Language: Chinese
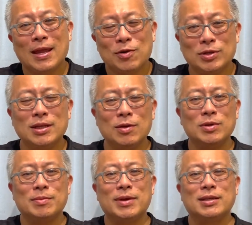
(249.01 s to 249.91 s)
我今天
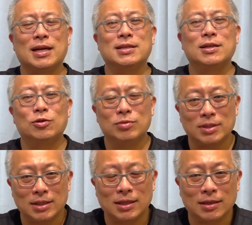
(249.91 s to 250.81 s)
为什么要讲这个东
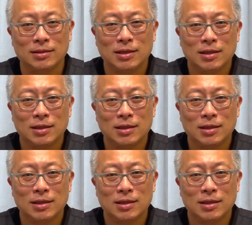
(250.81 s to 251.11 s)
西呢？